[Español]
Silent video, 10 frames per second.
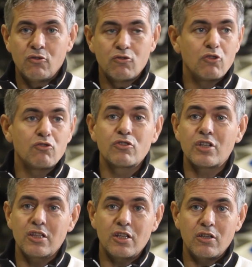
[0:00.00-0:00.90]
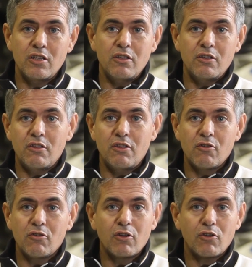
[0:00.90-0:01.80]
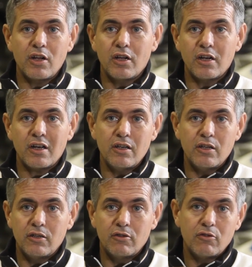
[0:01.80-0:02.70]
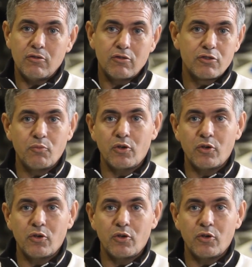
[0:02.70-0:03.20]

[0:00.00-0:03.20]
los otros 35 que corrían el rally no